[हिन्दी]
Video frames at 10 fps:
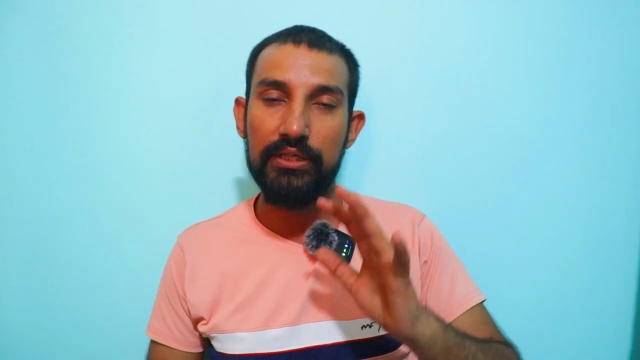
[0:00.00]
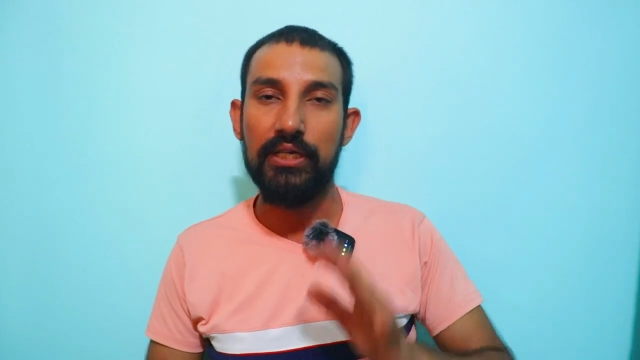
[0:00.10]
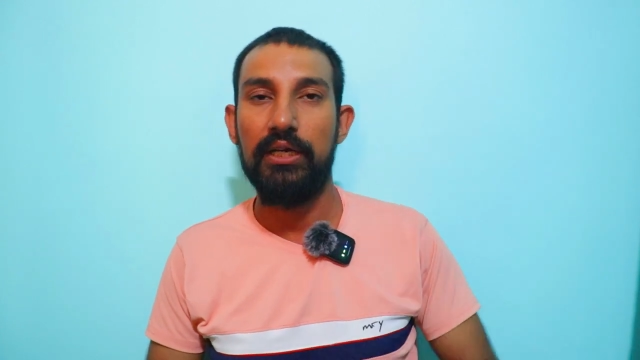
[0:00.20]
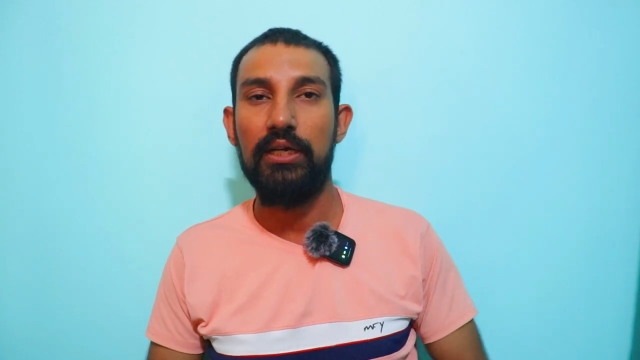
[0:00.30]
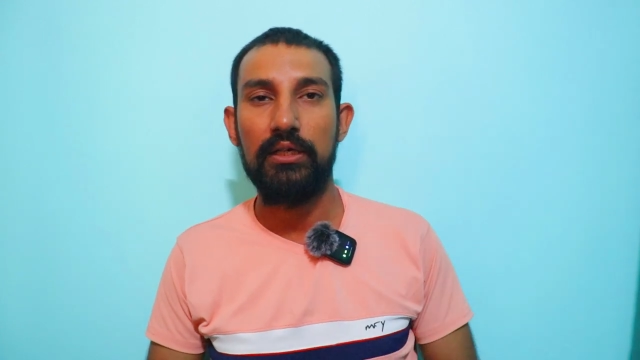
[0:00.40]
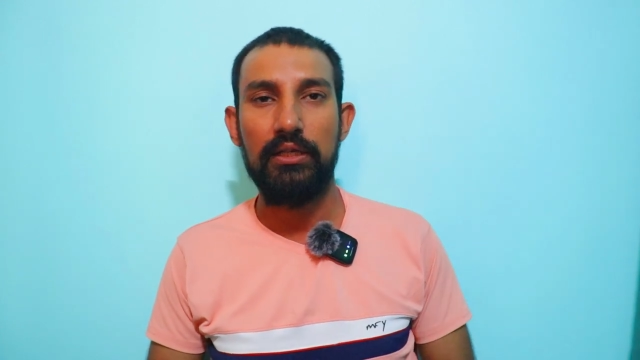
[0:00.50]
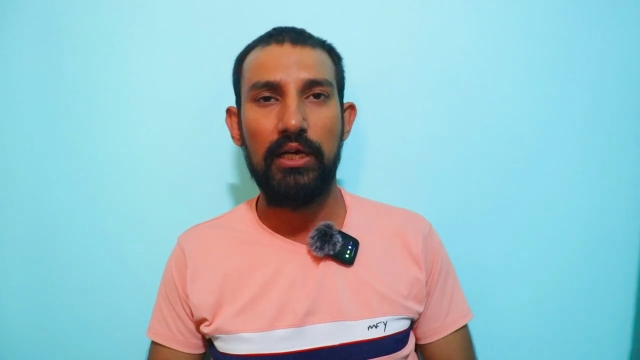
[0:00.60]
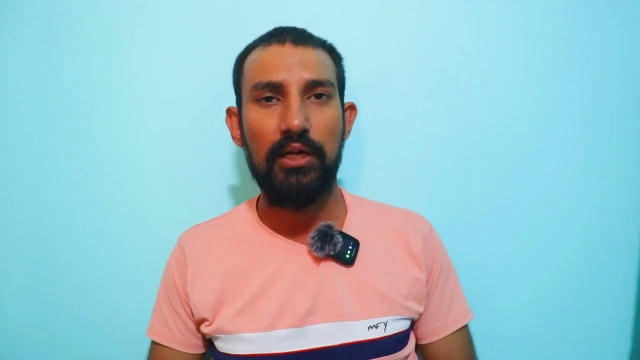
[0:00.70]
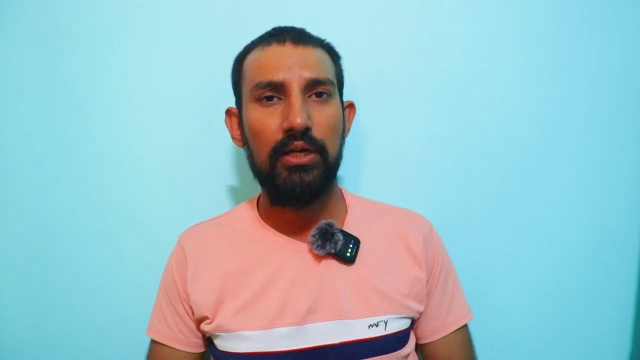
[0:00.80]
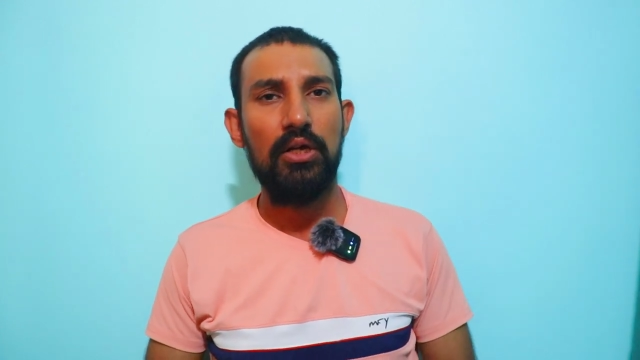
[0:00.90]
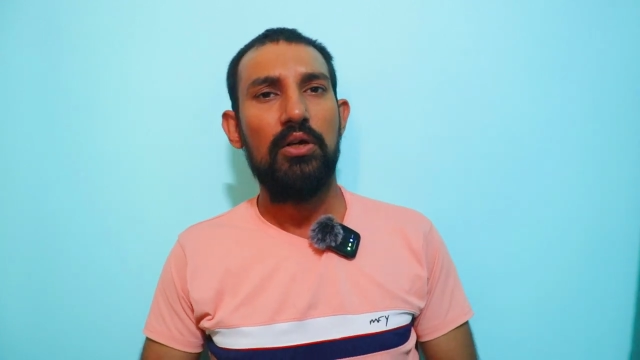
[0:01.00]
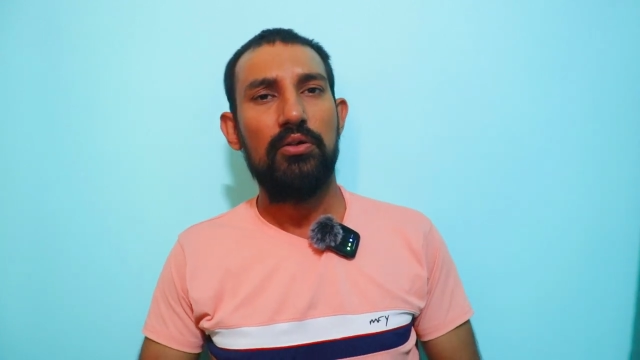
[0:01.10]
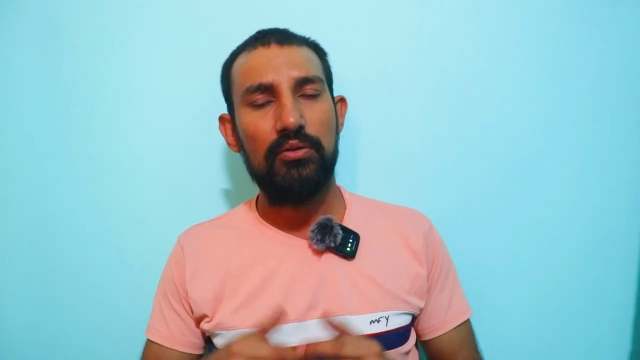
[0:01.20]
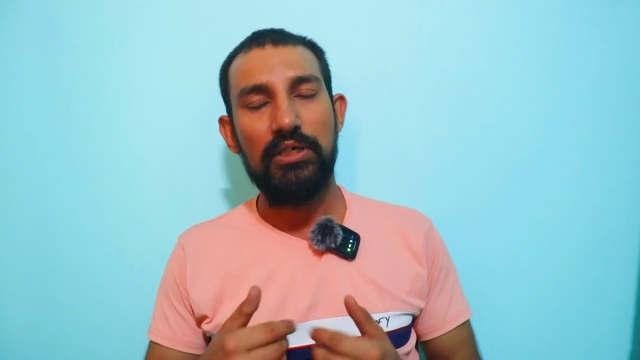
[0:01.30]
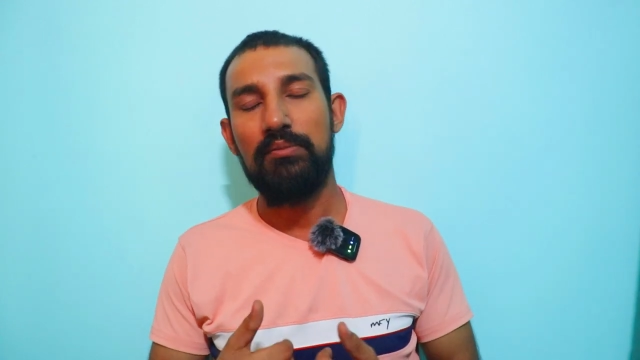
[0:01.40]
ही जाने लगता है
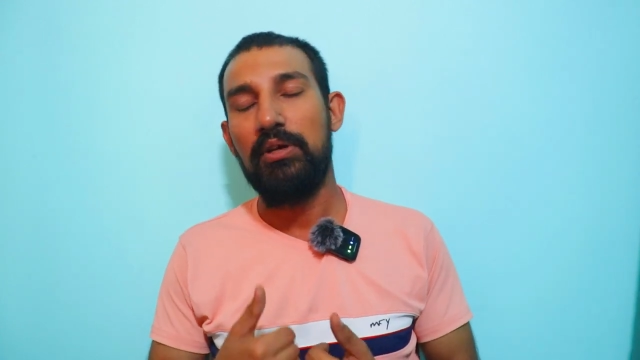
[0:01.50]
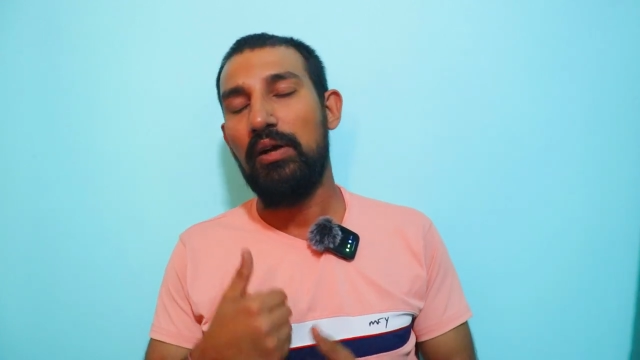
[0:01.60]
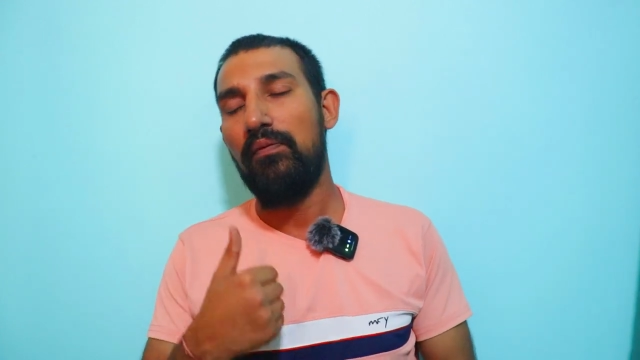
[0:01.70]
तो जैसे मैंने